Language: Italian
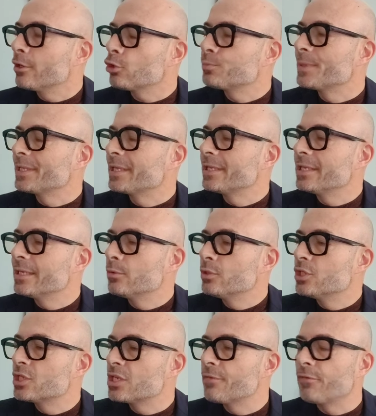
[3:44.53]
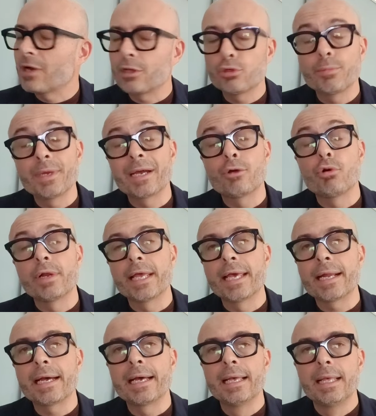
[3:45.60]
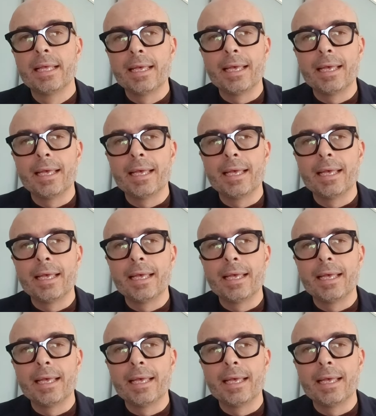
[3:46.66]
ospite di Luigi Schifo a Radio Bianconera,